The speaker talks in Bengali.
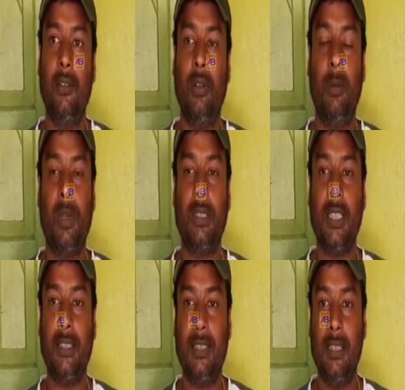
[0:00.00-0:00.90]
তো আমরা
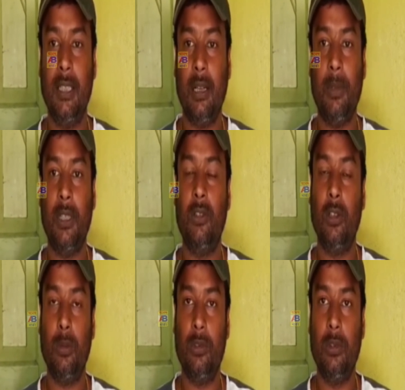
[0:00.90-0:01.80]
চাচ্ছি আমাদের
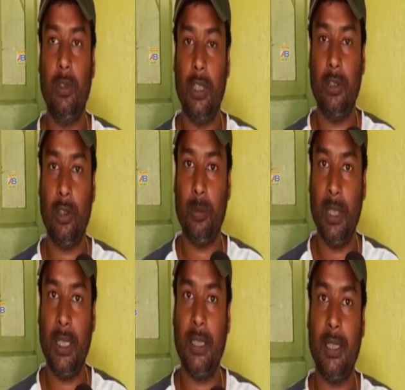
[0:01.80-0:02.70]
দল দলের তরফ
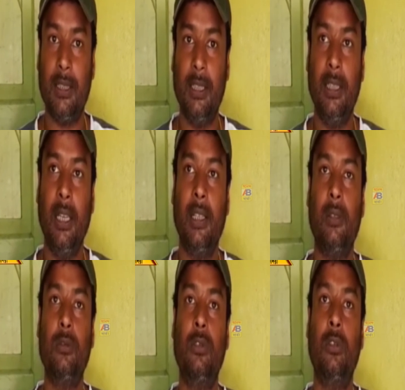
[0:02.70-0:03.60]
থেকে চাচ্ছি এটা
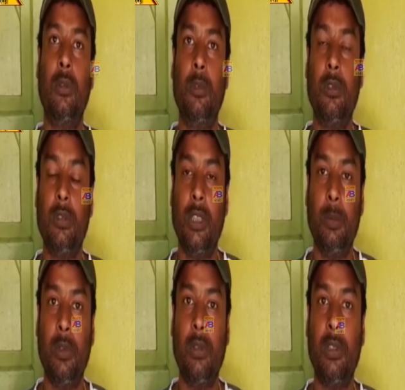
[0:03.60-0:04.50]
ঊর্ধ্বতম
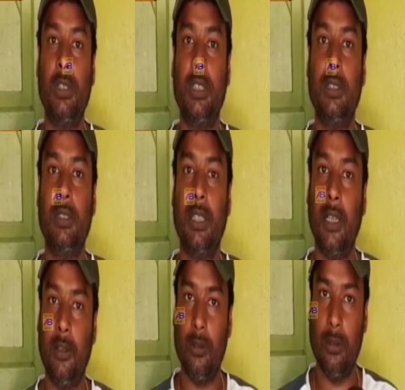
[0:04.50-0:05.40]
কর্তৃপক্ষকে
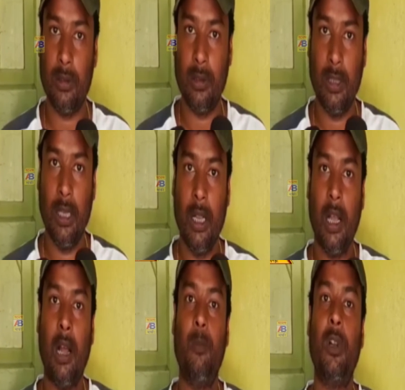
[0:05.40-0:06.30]
জানানো হোক
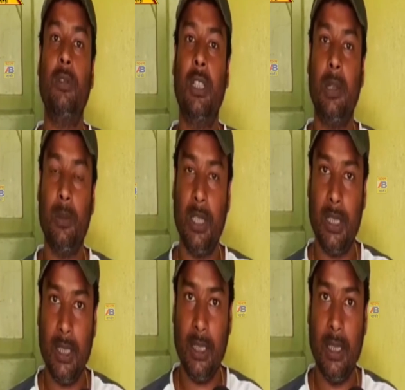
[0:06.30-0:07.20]
আমরাও জানাবো সেটা